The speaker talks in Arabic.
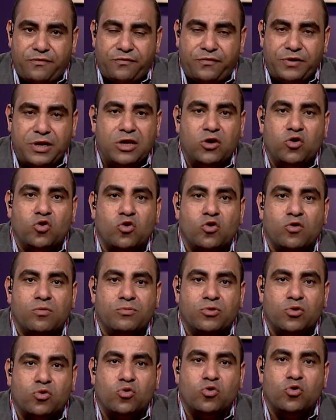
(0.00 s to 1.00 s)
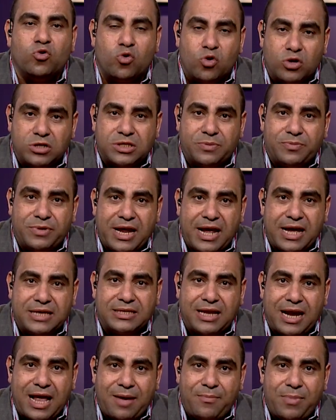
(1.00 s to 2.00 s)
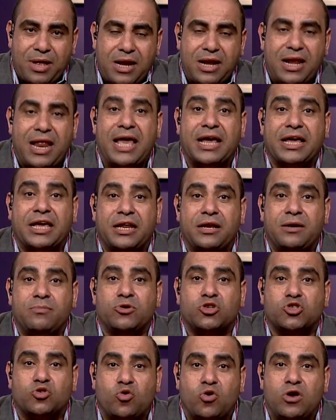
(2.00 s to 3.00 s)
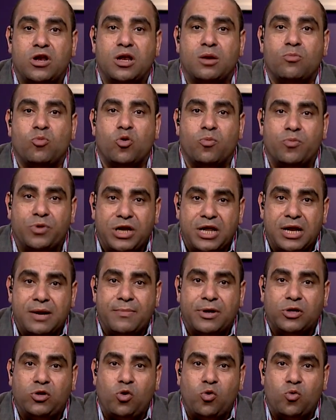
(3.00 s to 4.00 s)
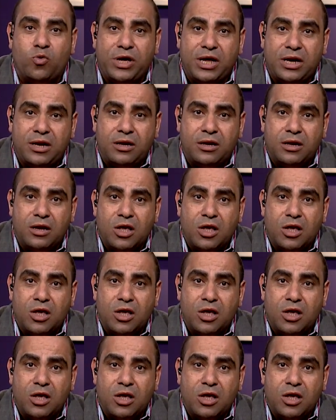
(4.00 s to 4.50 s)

في انهم يكونوا جزء من هذا العمل لكن مش كل المؤمنين مدعوين